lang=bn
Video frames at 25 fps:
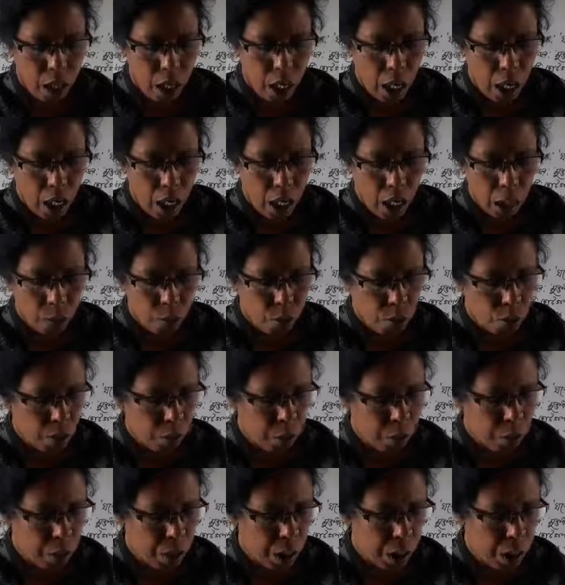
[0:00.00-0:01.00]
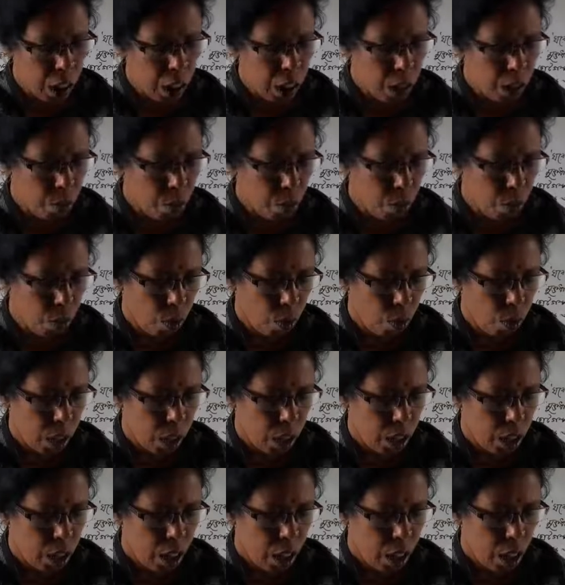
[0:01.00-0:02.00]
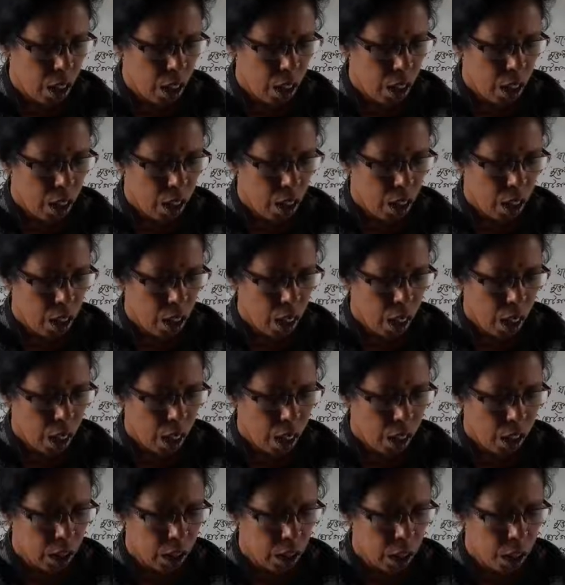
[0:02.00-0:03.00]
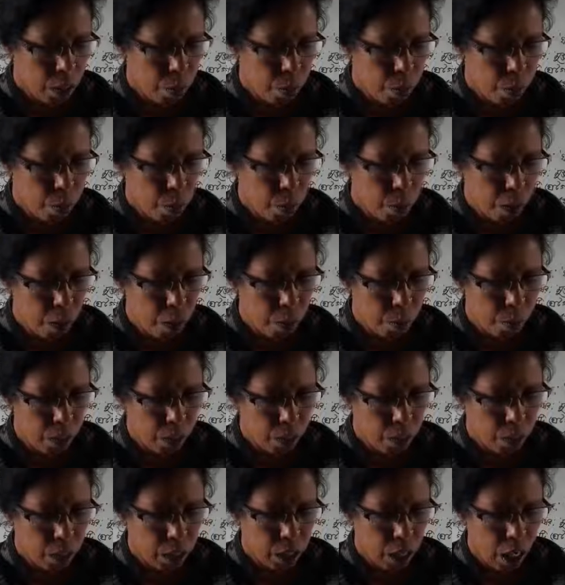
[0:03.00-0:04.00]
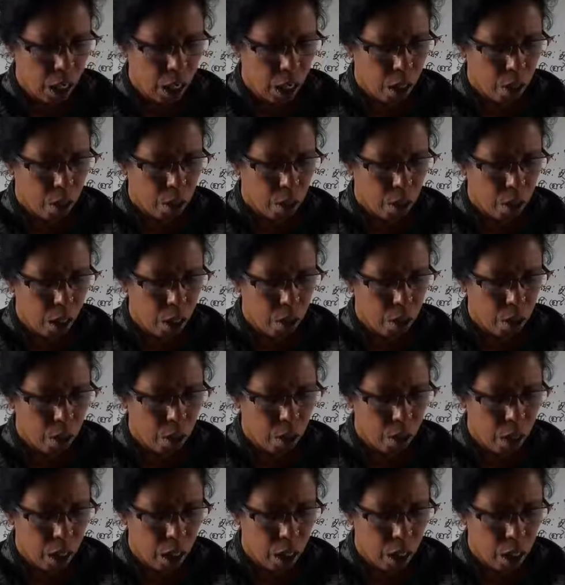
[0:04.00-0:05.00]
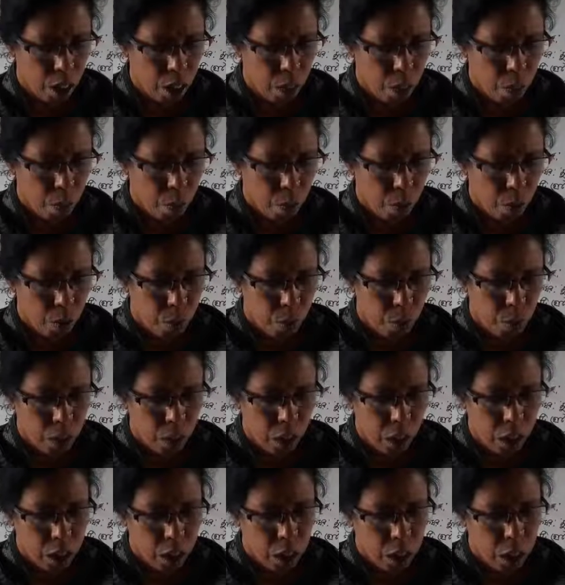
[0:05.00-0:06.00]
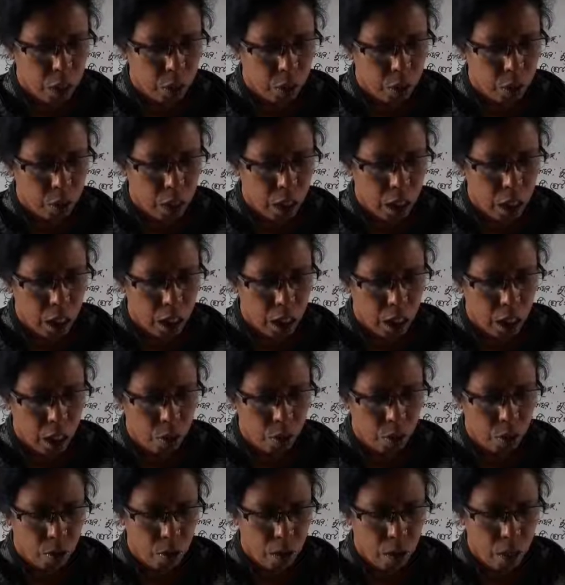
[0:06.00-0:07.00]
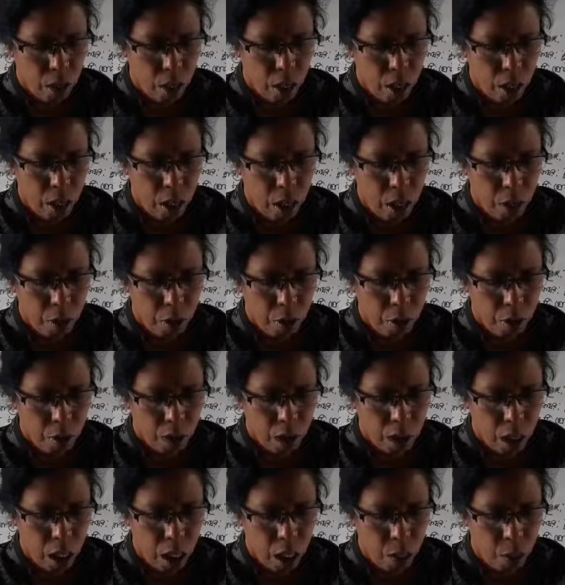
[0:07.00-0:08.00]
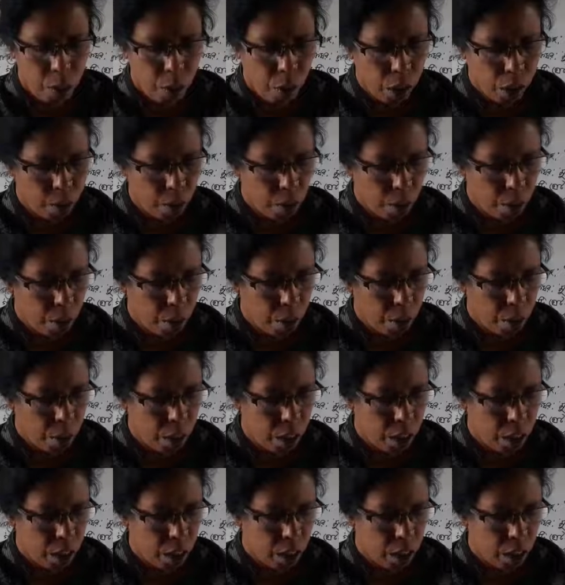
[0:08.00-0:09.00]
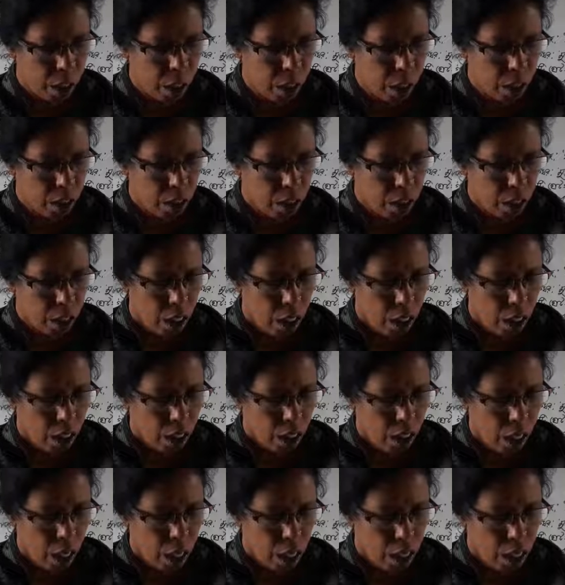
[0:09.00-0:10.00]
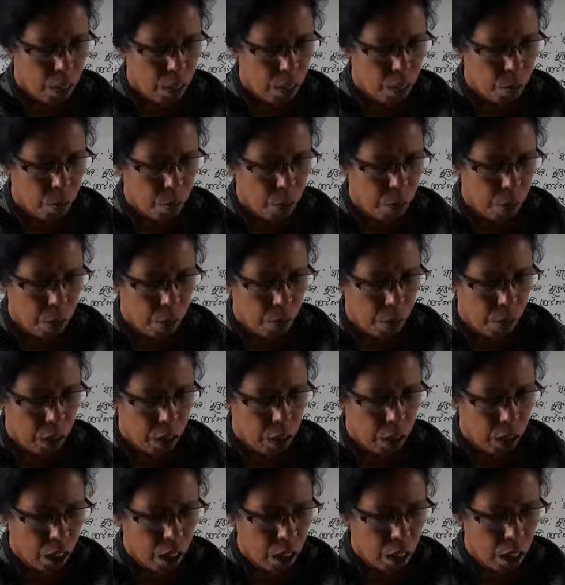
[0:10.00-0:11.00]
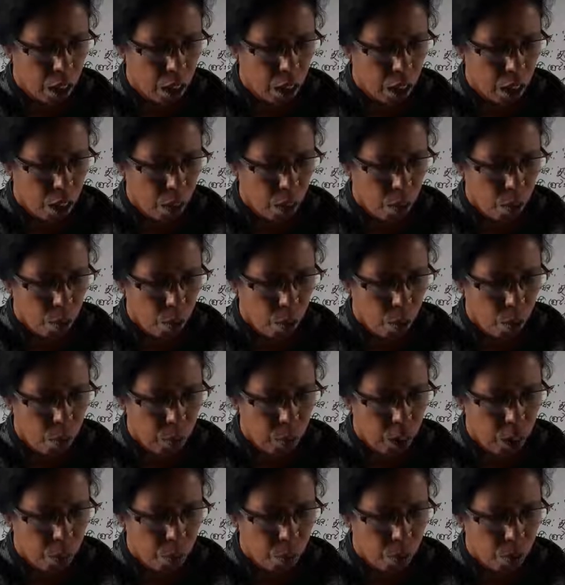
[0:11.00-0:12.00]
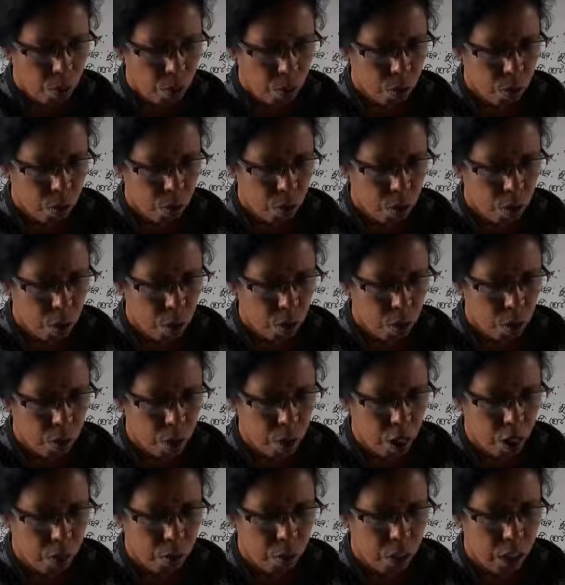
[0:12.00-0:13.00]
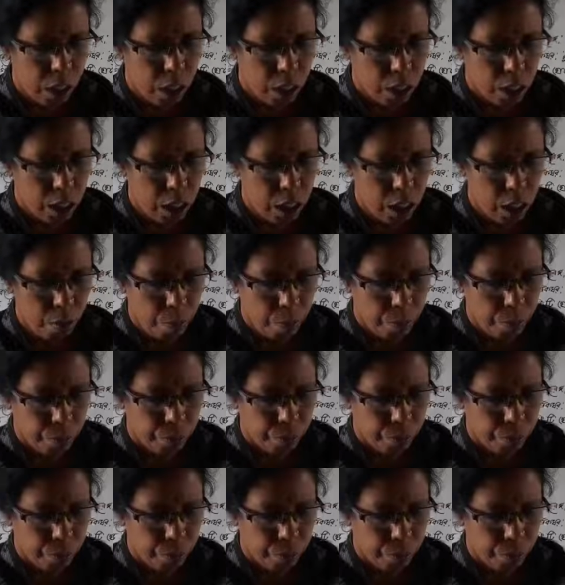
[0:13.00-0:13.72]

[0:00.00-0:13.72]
ইহার একটু বিশেষ মূল্য আছে ইহা সেই ফুলের মতো যাহার বুকের উপরে ভ্রমর আসিয়া বসিয়াছিল এবং সেই পদক্ষেপের ইতিহাস তাহার জীবনের মাঝখানে ফলের মতো গুটি ধরিয়া উঠিয়াছে